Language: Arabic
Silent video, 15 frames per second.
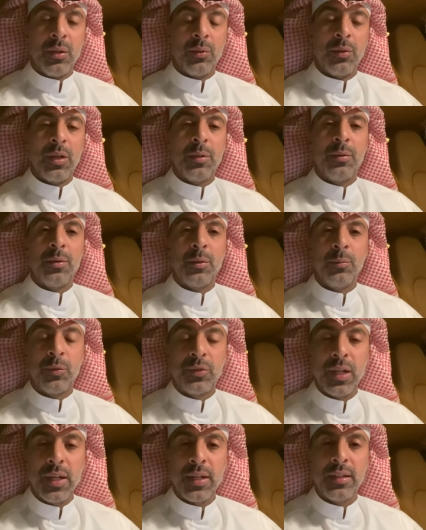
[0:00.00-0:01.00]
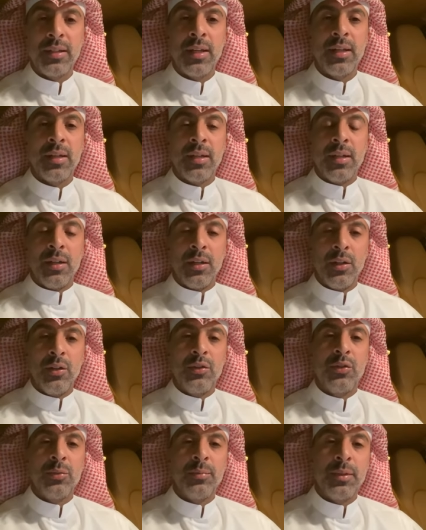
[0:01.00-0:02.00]
ومساندة
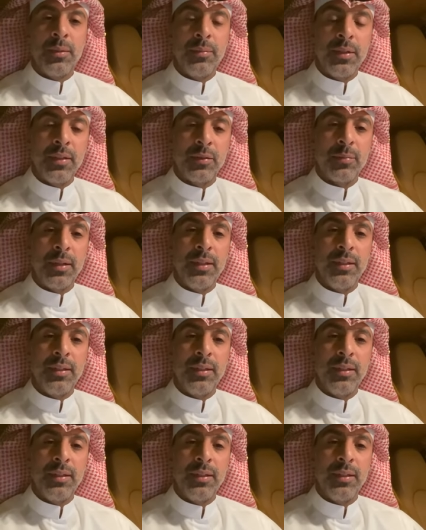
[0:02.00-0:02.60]
الهجومية بالنسبة